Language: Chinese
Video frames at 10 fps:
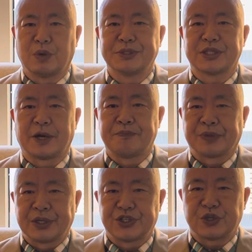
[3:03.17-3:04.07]
我们知道，
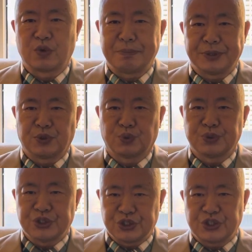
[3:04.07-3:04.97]
新冠病
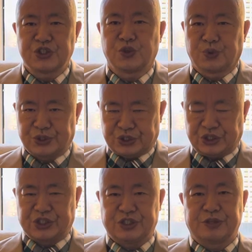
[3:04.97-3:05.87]
毒已经有了
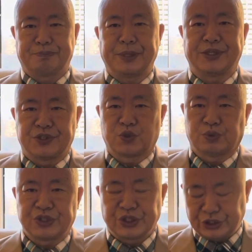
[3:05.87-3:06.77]
几次变种
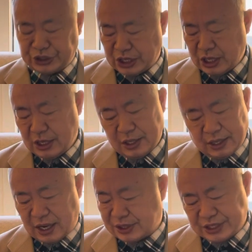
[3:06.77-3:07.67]
的经历，
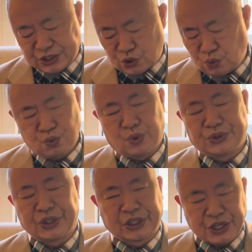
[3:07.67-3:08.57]
啊，在中国
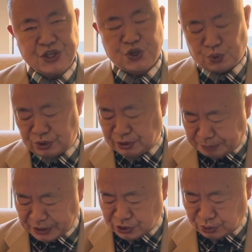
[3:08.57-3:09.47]
呢更容易
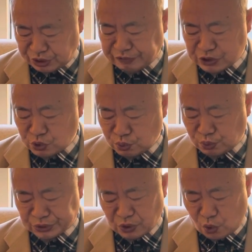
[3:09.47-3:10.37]
变种，因为中
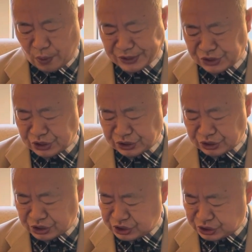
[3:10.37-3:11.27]
国的环境
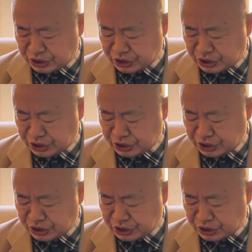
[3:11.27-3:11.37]
是，